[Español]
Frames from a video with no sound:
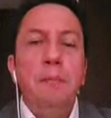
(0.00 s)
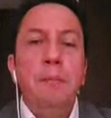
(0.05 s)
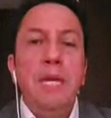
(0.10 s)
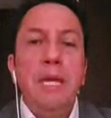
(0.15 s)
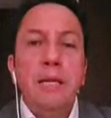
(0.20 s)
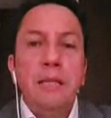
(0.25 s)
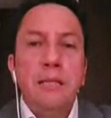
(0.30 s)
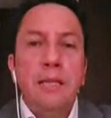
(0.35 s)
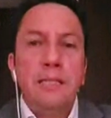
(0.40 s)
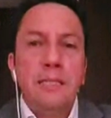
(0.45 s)

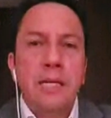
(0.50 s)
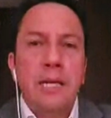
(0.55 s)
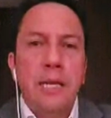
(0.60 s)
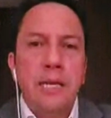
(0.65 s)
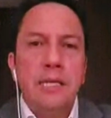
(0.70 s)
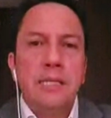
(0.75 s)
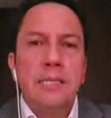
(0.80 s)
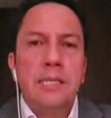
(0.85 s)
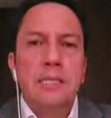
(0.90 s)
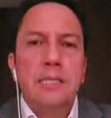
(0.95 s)
mientras que
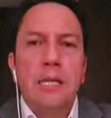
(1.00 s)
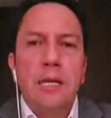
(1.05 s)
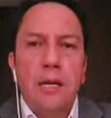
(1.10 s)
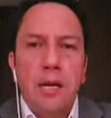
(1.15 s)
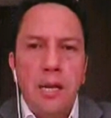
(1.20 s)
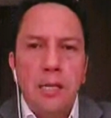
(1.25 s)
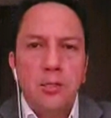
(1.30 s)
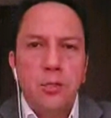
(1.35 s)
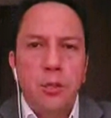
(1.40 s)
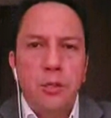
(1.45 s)
aquellas que están
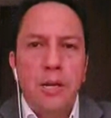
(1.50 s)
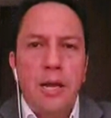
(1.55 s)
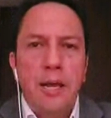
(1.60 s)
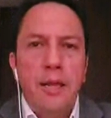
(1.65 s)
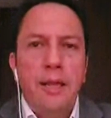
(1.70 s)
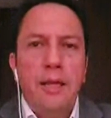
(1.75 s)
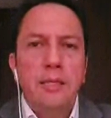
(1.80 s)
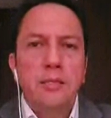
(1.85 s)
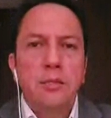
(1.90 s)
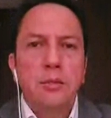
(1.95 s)

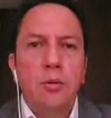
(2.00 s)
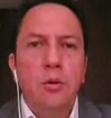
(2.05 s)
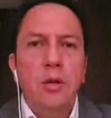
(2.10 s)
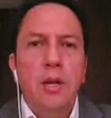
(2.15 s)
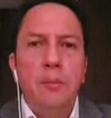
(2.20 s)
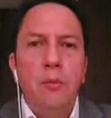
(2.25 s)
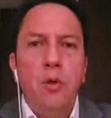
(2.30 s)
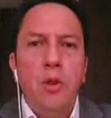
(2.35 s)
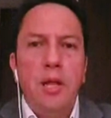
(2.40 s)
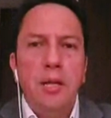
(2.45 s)
relacionadas
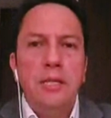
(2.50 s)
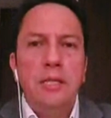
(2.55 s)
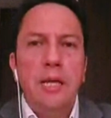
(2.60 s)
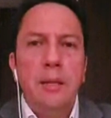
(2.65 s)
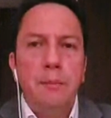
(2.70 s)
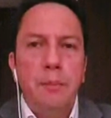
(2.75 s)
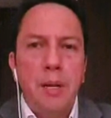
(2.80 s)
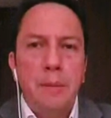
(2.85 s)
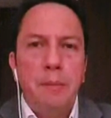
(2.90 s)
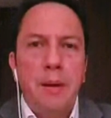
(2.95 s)
con la
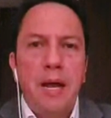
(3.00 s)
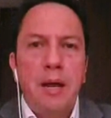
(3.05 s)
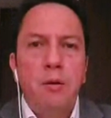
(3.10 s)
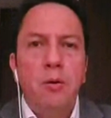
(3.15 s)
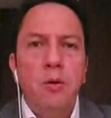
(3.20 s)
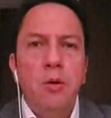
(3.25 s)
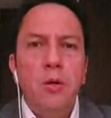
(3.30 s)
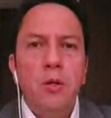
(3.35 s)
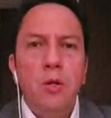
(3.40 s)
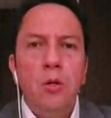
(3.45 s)
modalidad
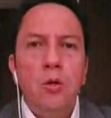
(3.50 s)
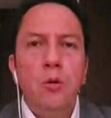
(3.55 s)
prepago